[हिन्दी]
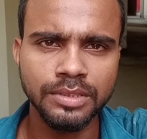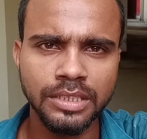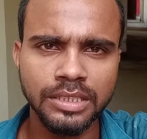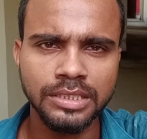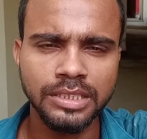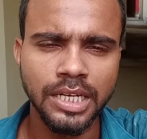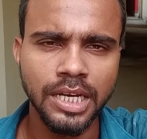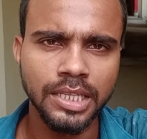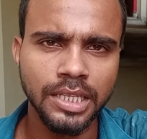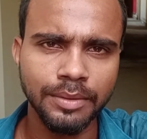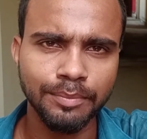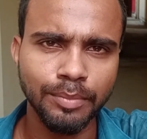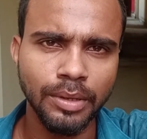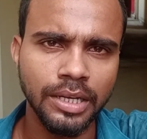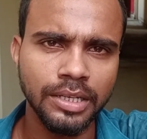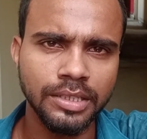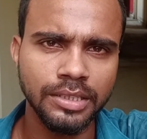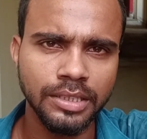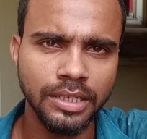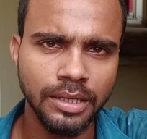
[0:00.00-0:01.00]
से ज़्यादा
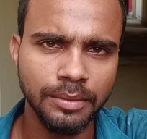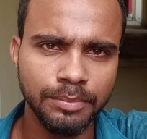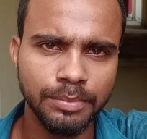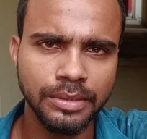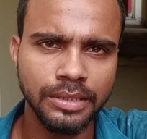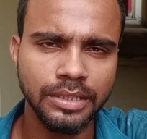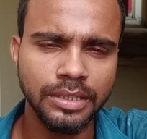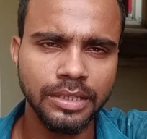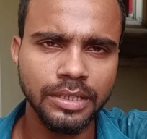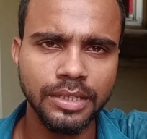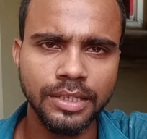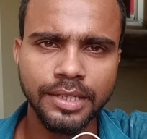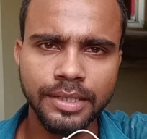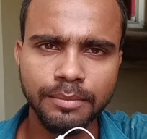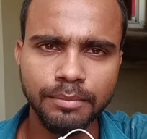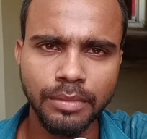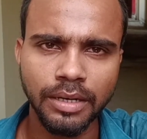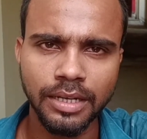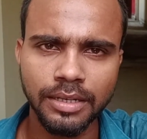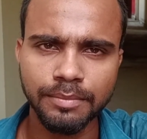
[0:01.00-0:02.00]
पानी ना पिएं
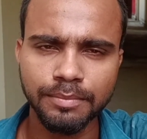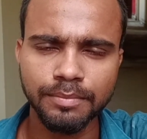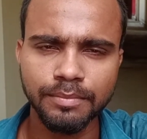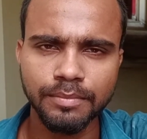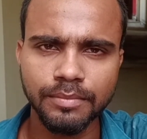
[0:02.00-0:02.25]
एक बार